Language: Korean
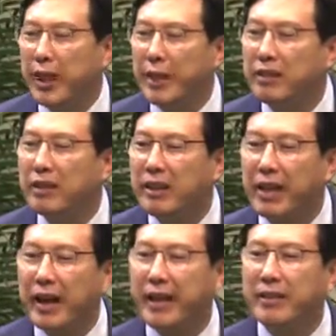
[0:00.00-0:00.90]

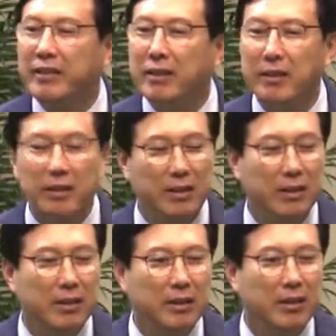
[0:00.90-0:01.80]
개떡이야 개떡.
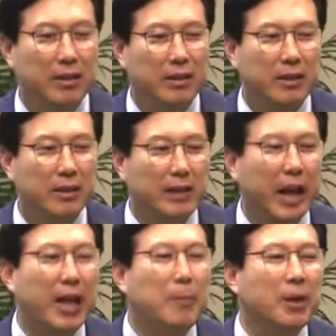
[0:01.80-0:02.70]

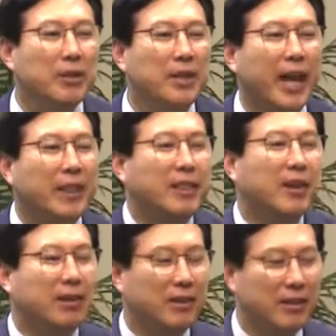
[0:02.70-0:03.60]
개라 먹는 개떡.